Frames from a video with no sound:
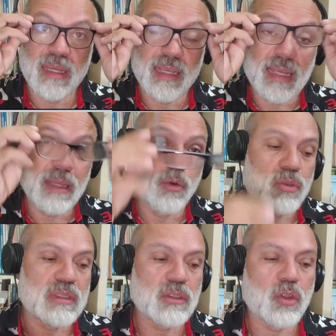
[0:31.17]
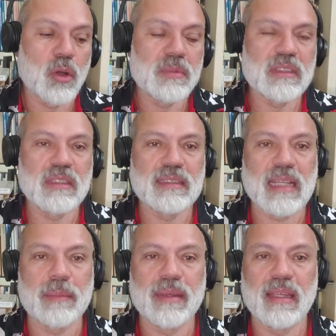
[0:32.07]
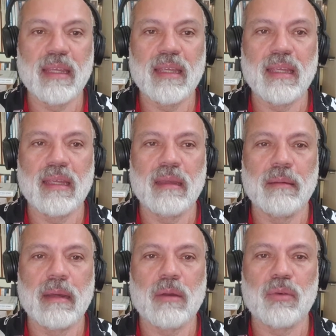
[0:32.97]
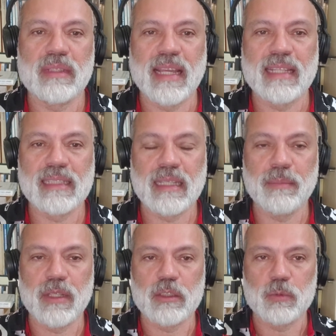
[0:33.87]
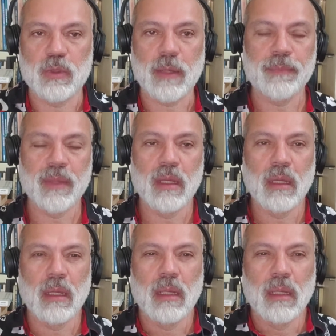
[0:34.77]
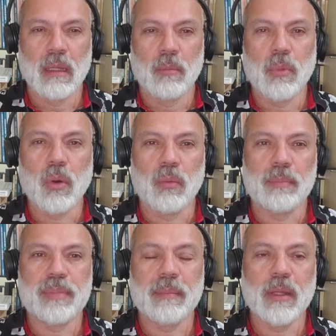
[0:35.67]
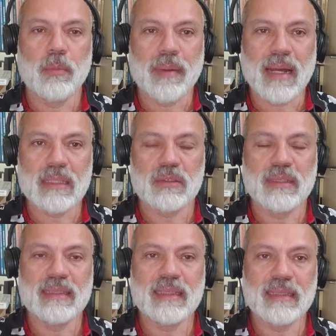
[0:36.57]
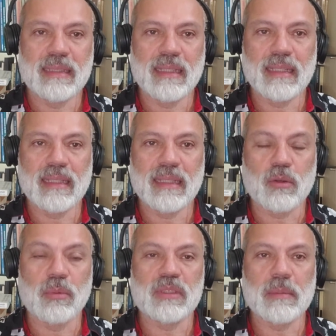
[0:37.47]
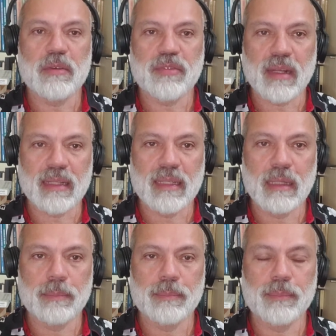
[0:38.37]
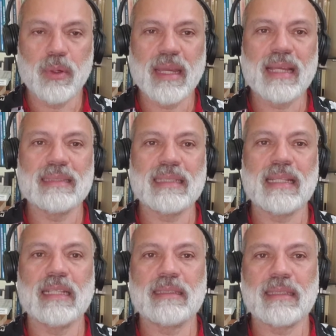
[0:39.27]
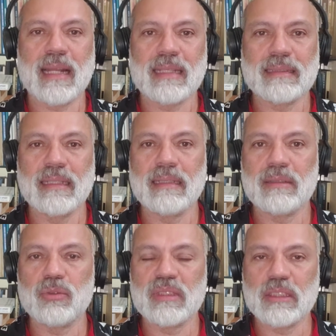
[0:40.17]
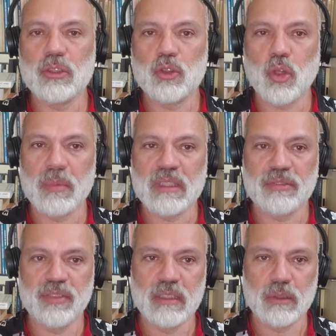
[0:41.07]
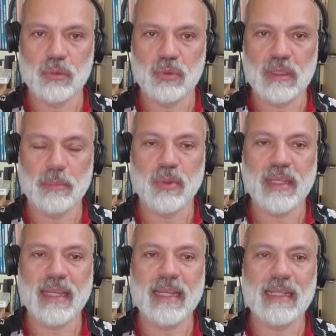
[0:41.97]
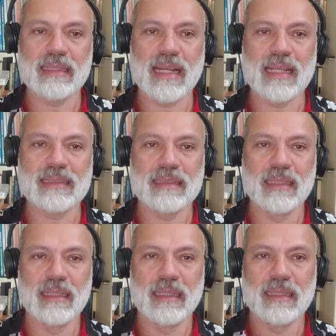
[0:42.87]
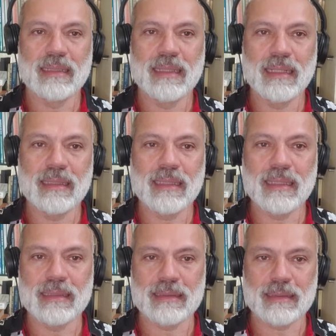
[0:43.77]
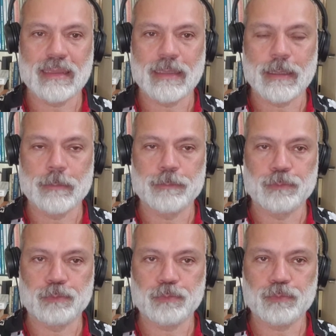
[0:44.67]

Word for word: e aí outros sintomas que vocês sabem que acontece aqui mesmo, né? Bom, primeiro passo é entender, como eu sempre falo aqui, por que, que a ansiedade traz tantos sintomas físicos, né? Por que, que ela traz tantas é,